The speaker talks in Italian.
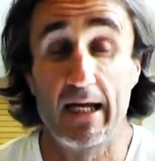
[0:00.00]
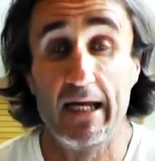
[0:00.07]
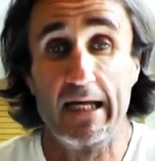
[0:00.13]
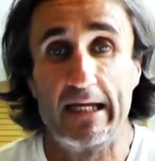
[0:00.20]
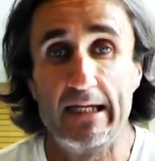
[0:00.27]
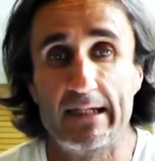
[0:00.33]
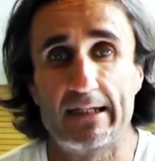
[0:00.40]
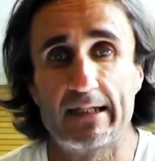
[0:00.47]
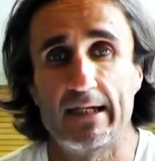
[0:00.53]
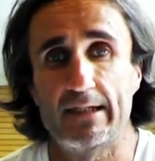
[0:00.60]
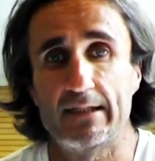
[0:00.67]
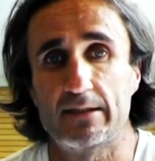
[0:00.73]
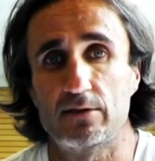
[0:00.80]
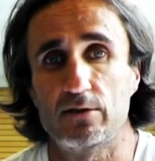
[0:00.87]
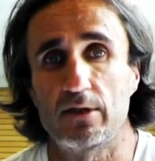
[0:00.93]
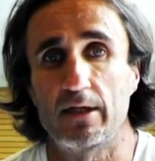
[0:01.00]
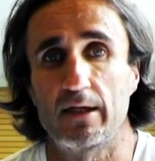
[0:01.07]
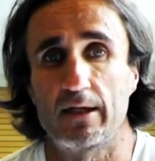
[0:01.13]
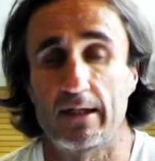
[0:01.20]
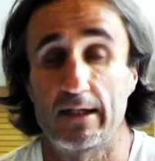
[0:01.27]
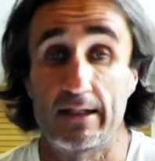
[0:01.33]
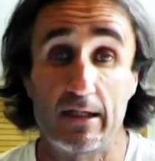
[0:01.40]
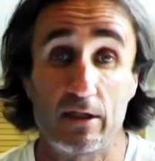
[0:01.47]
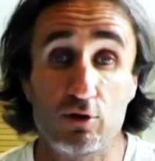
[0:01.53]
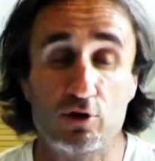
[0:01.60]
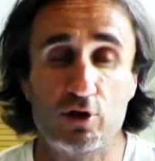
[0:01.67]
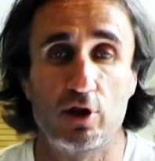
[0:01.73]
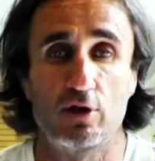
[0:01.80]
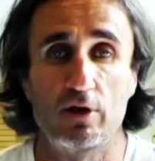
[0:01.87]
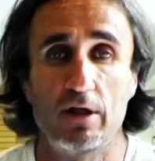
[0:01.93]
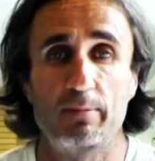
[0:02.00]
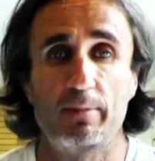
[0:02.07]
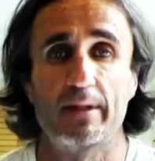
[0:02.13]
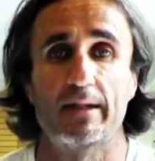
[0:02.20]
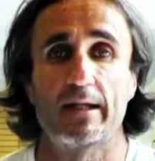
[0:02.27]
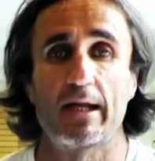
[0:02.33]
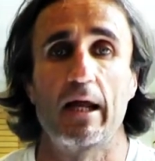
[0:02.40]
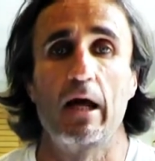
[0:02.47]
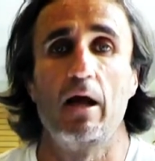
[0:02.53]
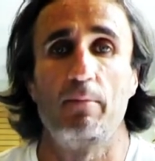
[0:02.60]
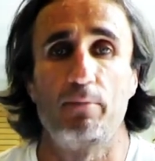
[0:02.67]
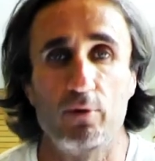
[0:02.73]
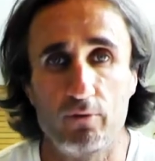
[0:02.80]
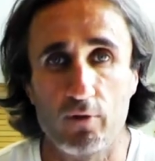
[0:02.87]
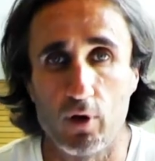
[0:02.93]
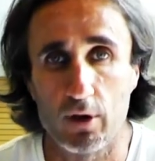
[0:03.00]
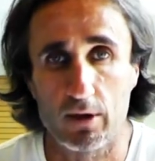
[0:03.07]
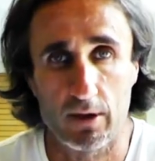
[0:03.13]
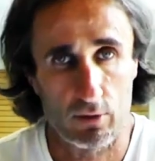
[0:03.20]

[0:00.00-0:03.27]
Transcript: intenso e che ti consiglio di ripetere più volte.